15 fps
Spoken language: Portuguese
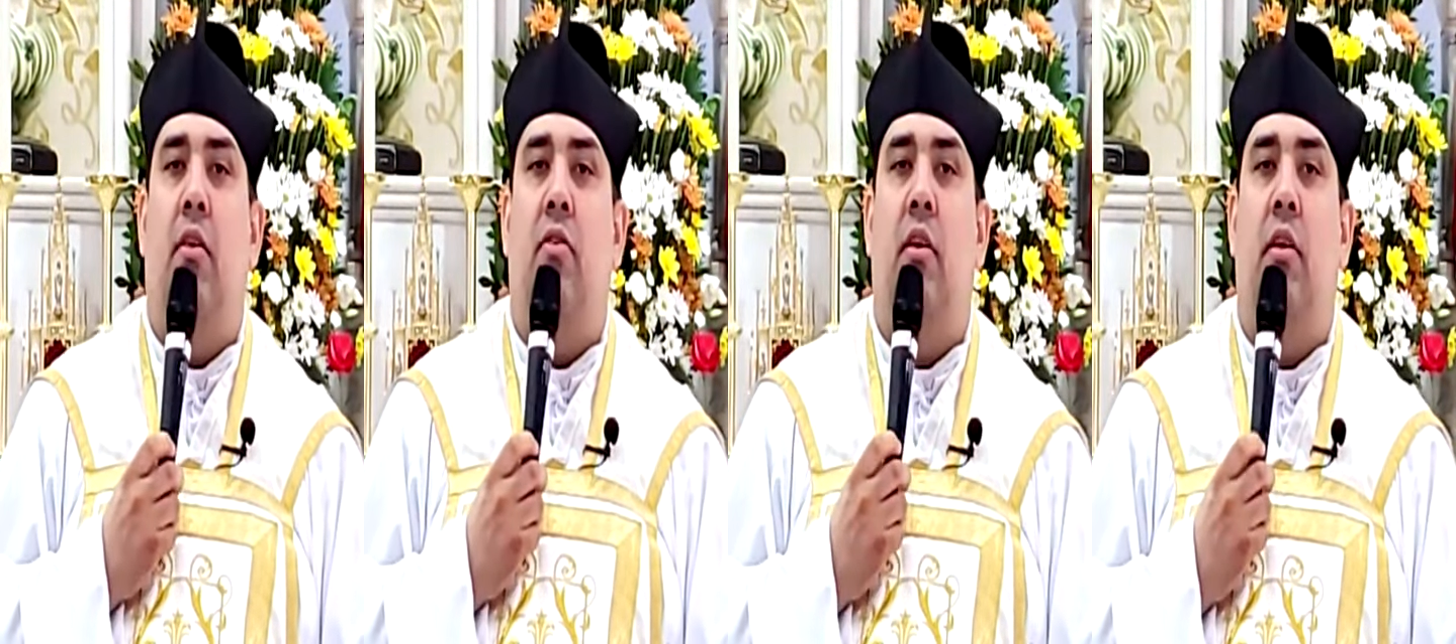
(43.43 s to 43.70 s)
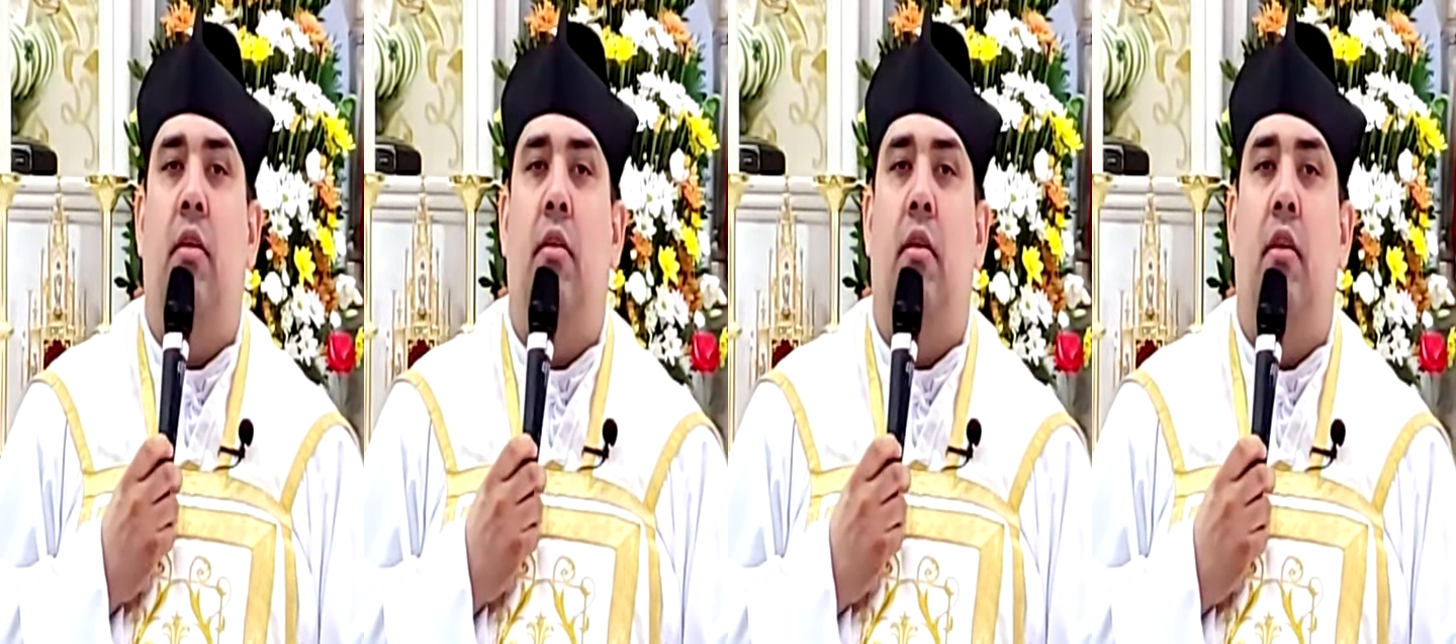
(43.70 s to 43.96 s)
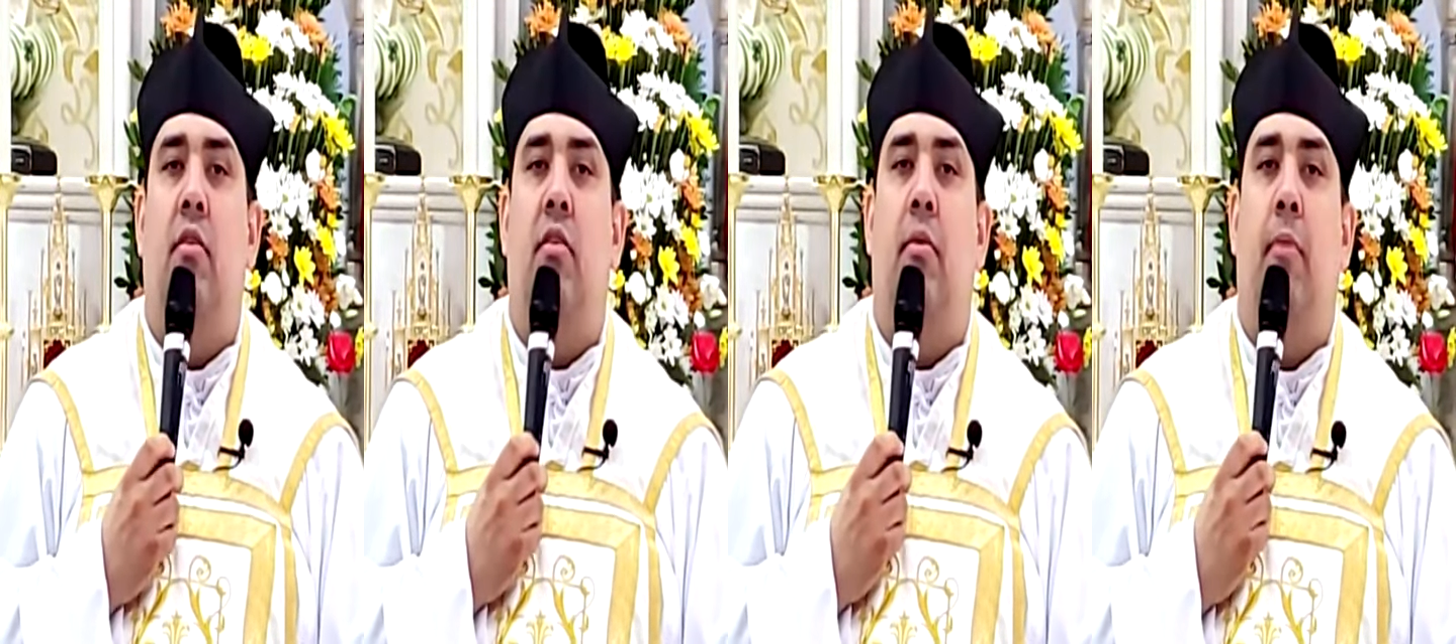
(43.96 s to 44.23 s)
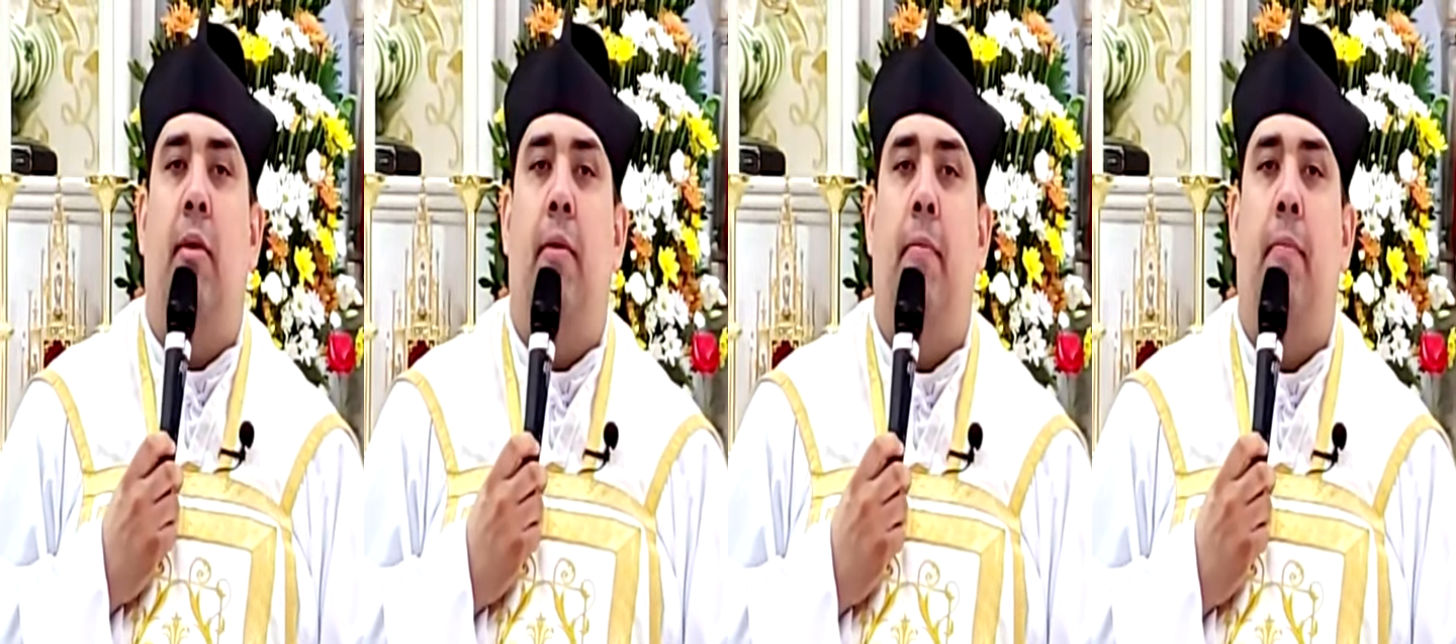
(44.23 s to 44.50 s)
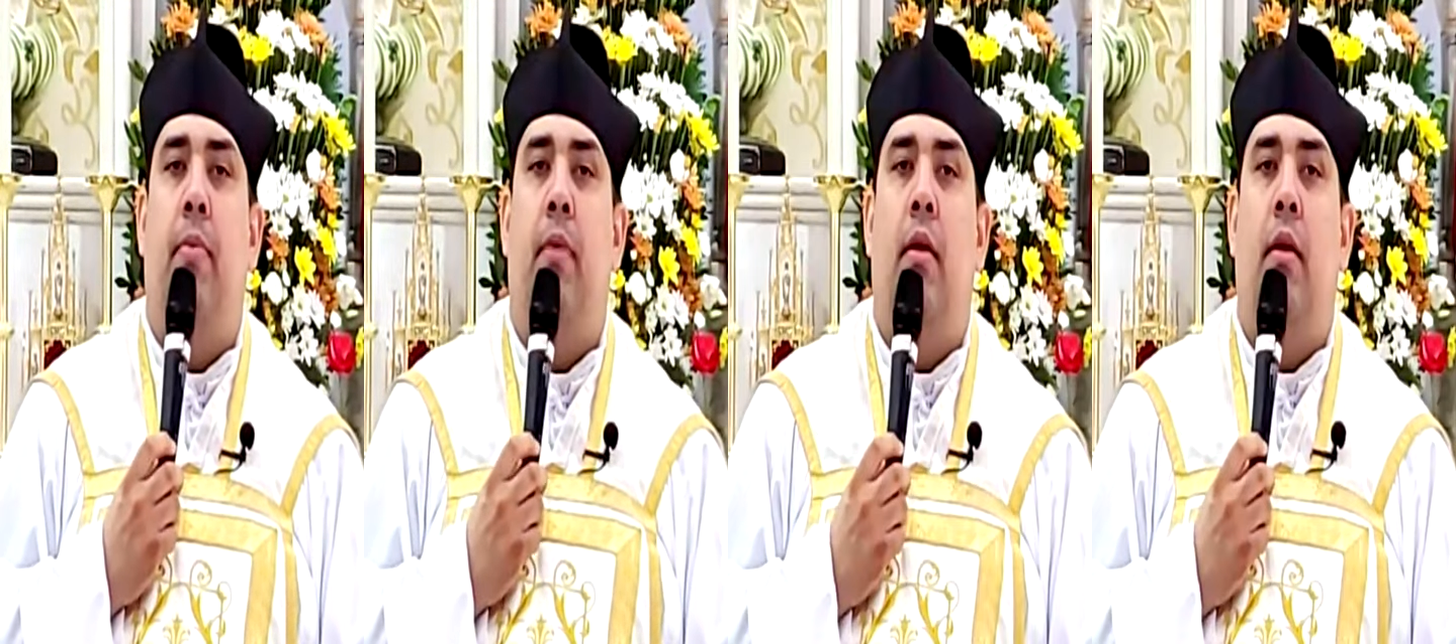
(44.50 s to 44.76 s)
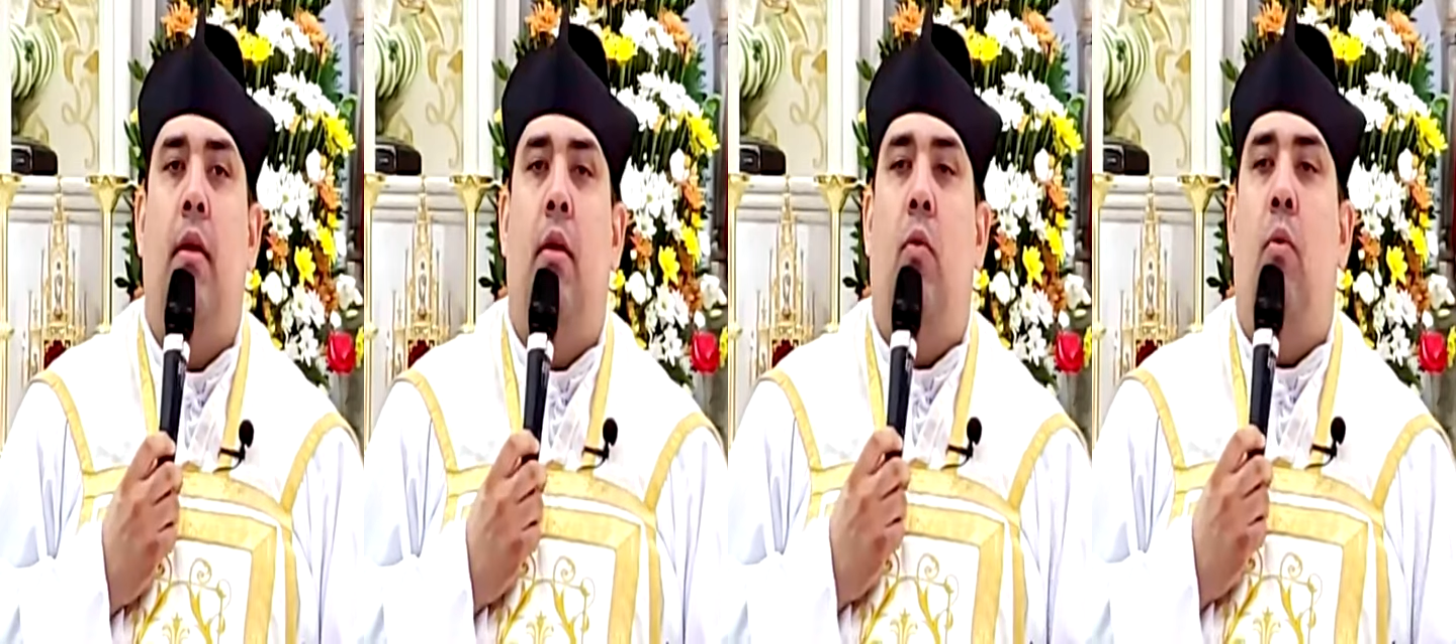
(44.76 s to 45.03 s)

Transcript: Maria Santíssima.